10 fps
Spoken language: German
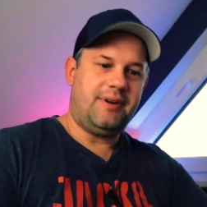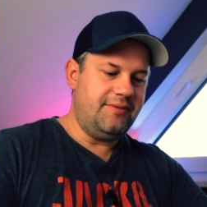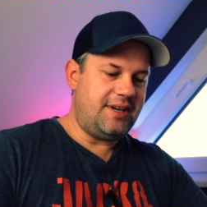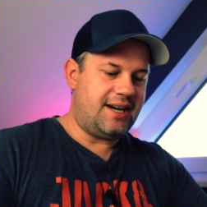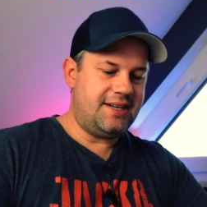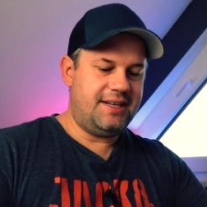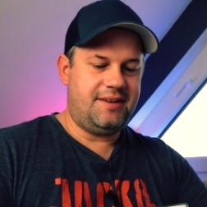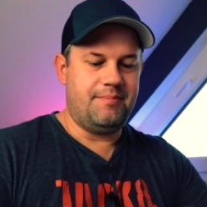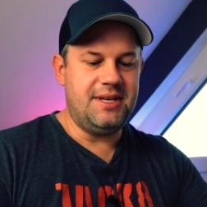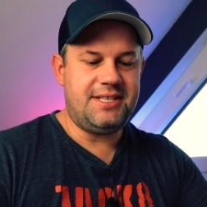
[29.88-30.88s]
Fangen wir an
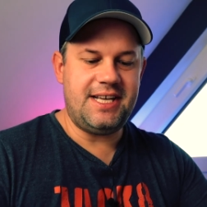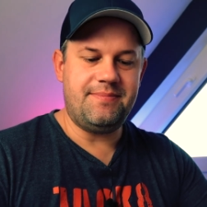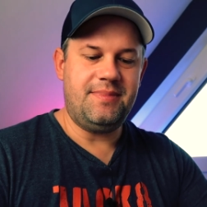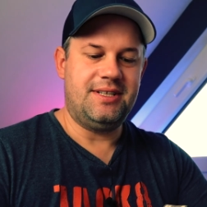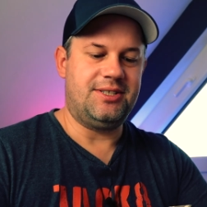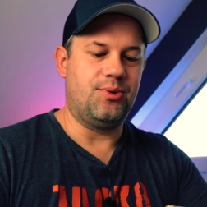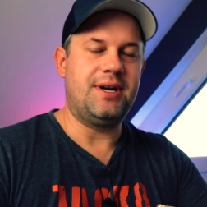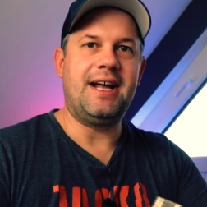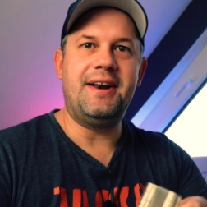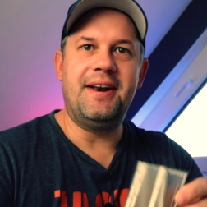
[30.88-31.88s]
mit dem
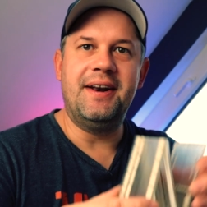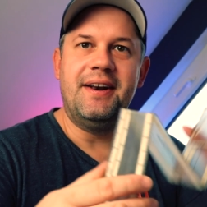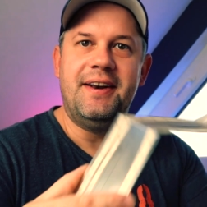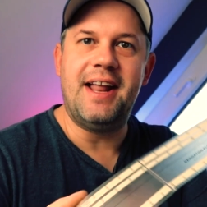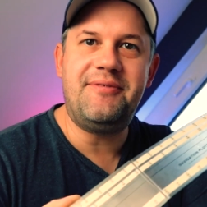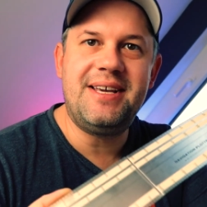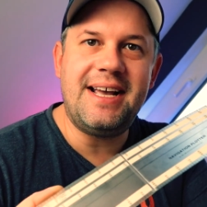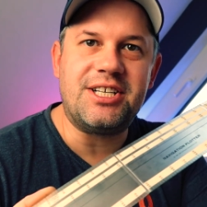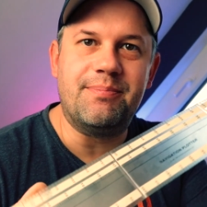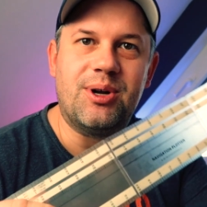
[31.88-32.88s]
sogenannten
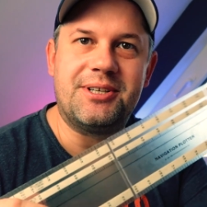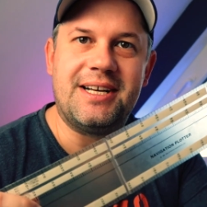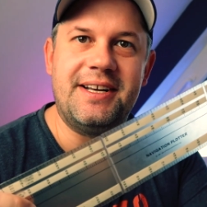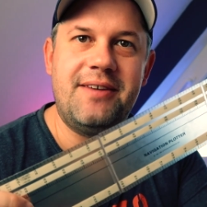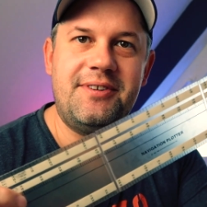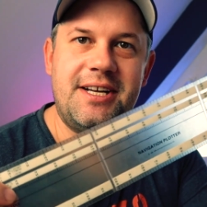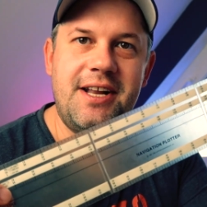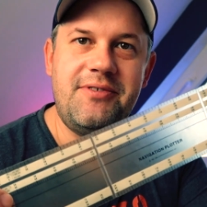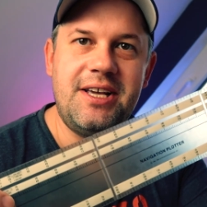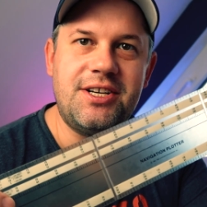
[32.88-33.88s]
Navigation Plotter. Ne, der
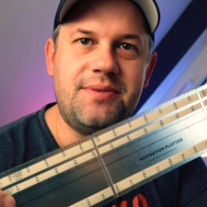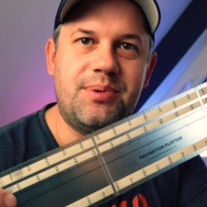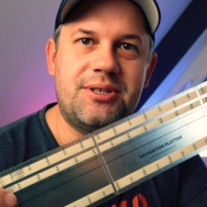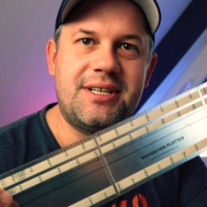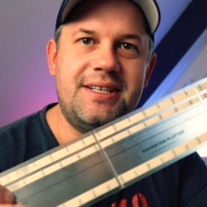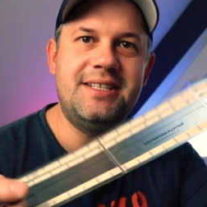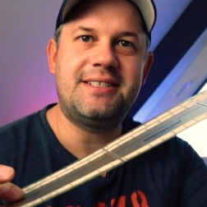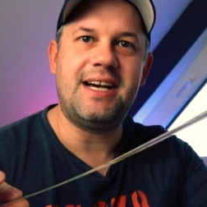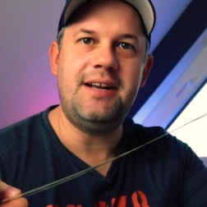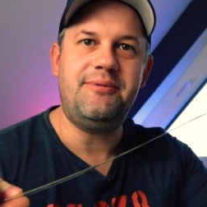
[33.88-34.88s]
Navigation Plotter
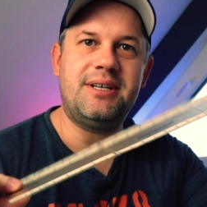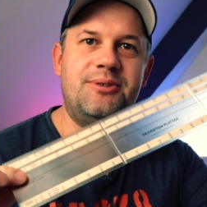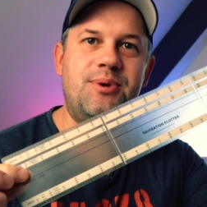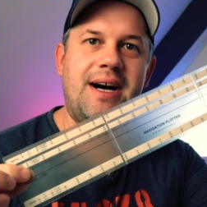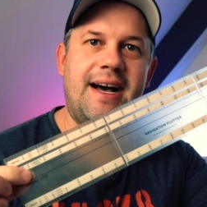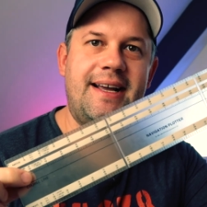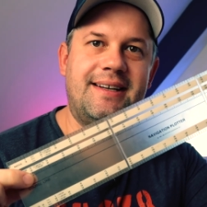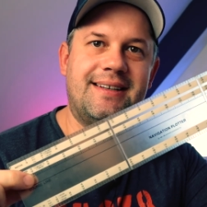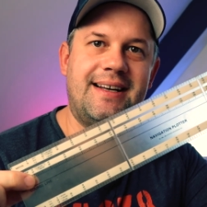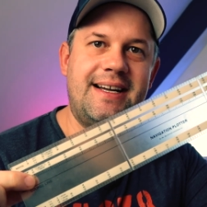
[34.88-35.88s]
ist einfach nur
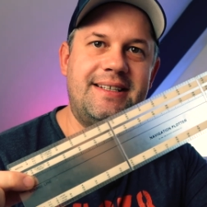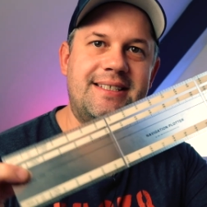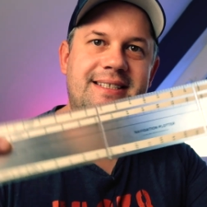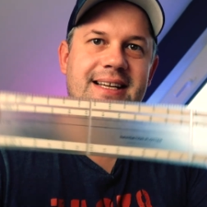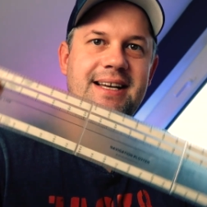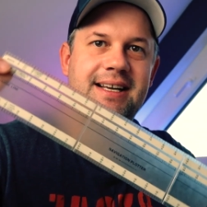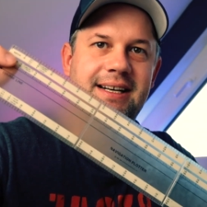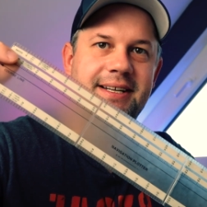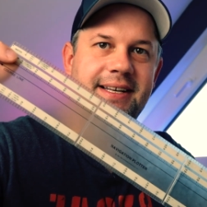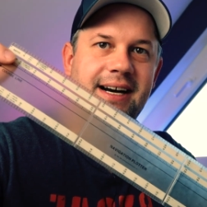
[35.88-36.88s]
ein kleines
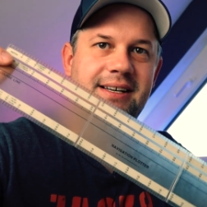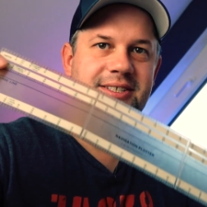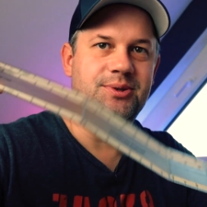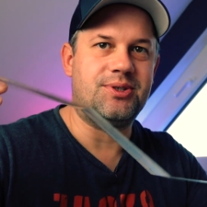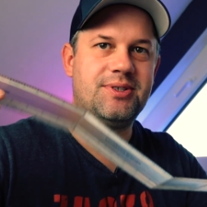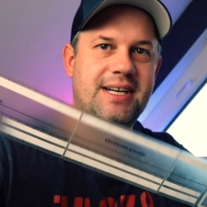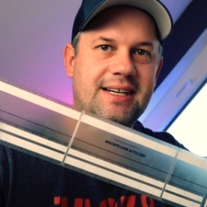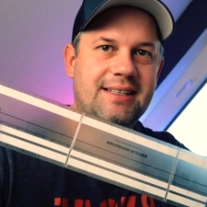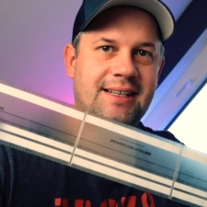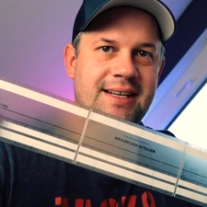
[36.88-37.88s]
Lineal
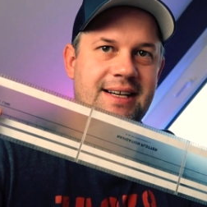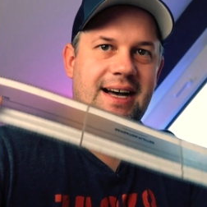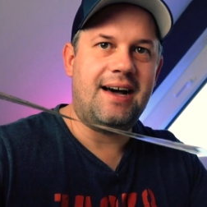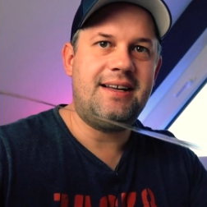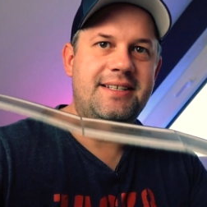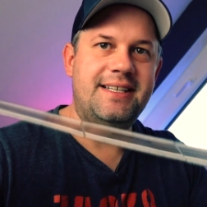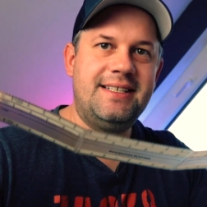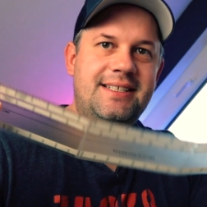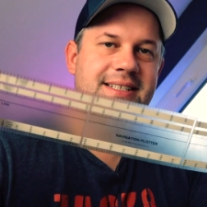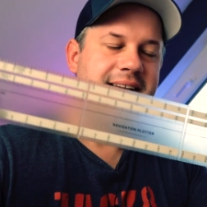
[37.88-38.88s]
sozusagen.
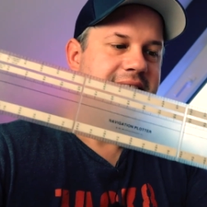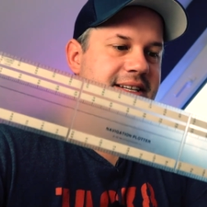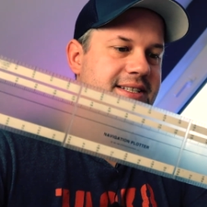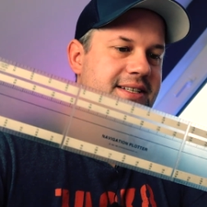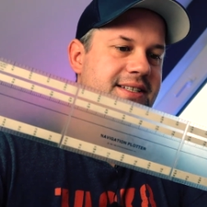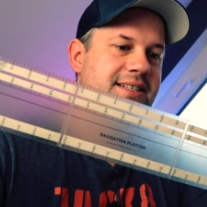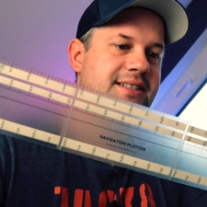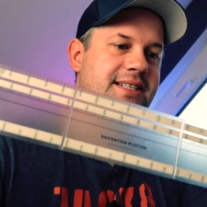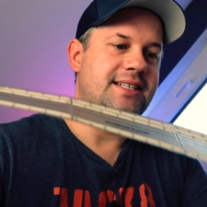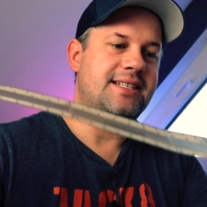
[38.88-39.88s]
Allerdings sind
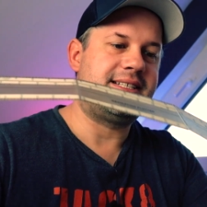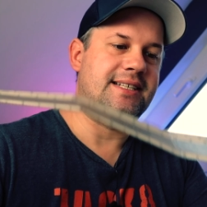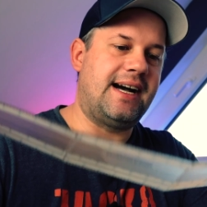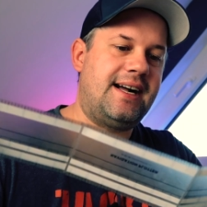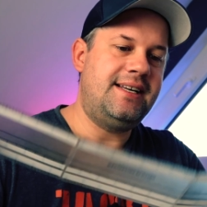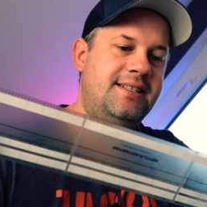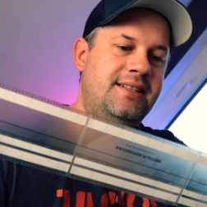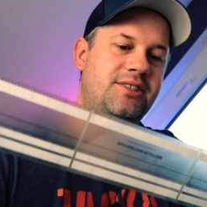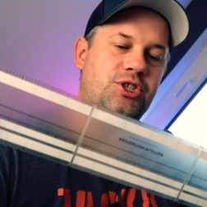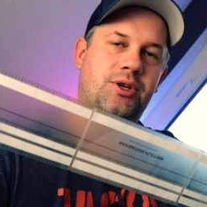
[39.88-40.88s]
die
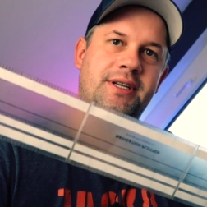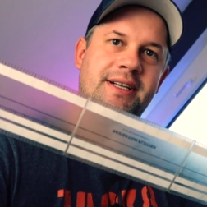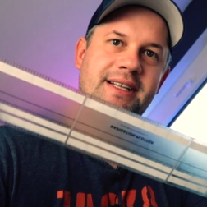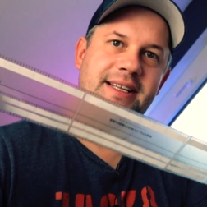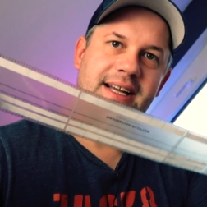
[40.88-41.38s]
Skalen schon